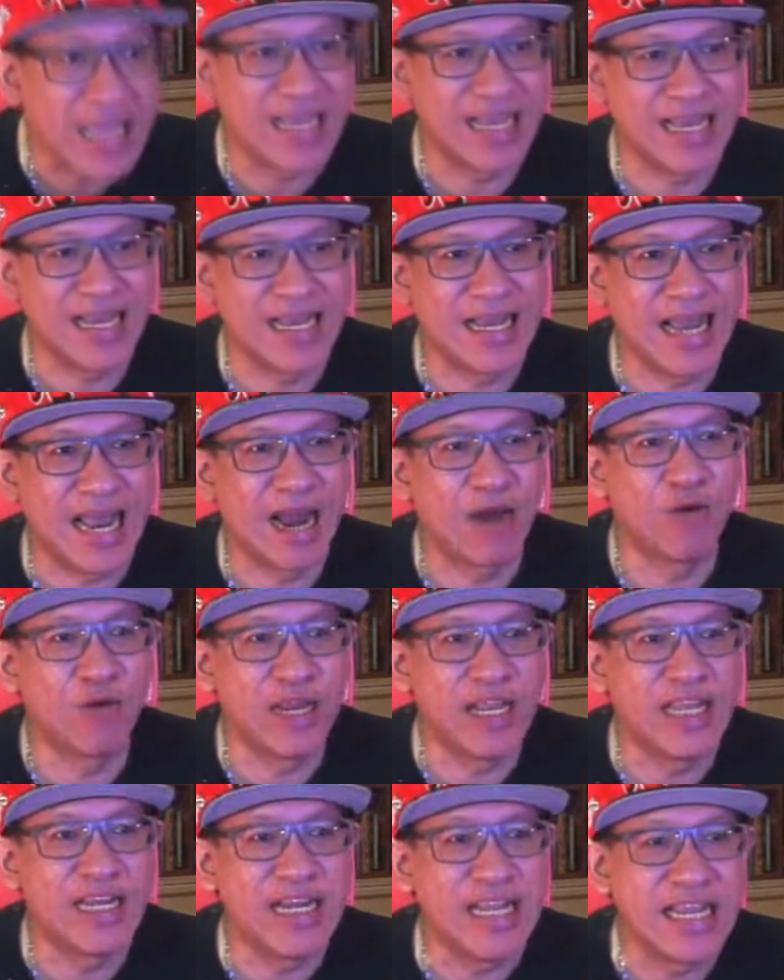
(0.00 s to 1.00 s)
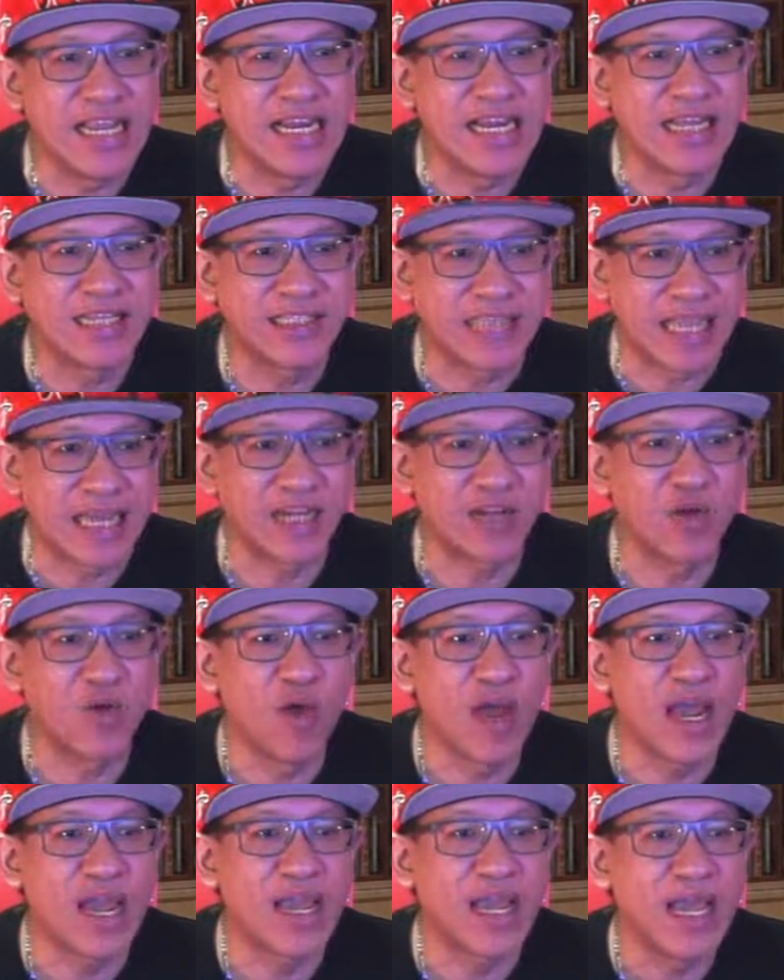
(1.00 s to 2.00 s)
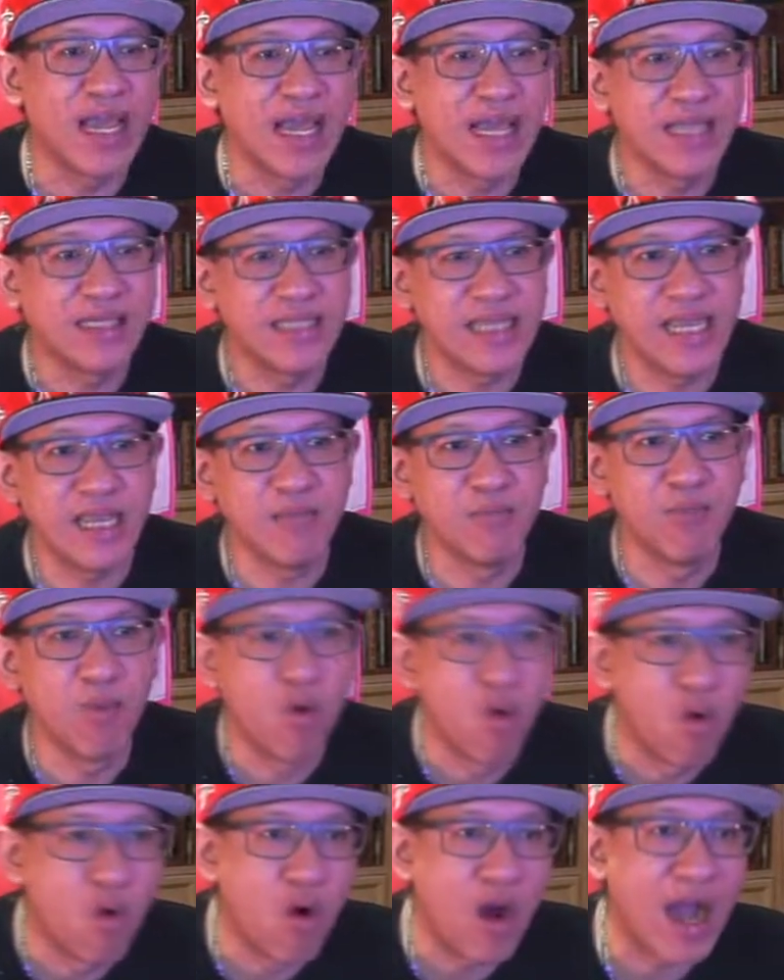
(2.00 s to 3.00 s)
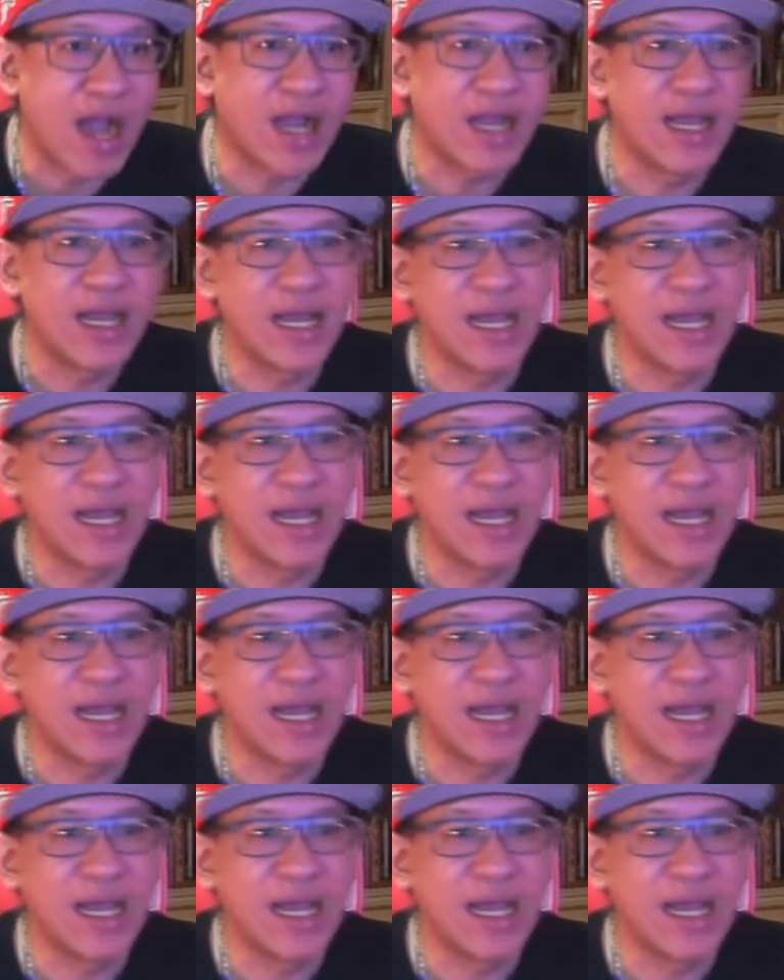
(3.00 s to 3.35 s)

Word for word: เออ LED เนี่ย ติดด้วย ที่มวก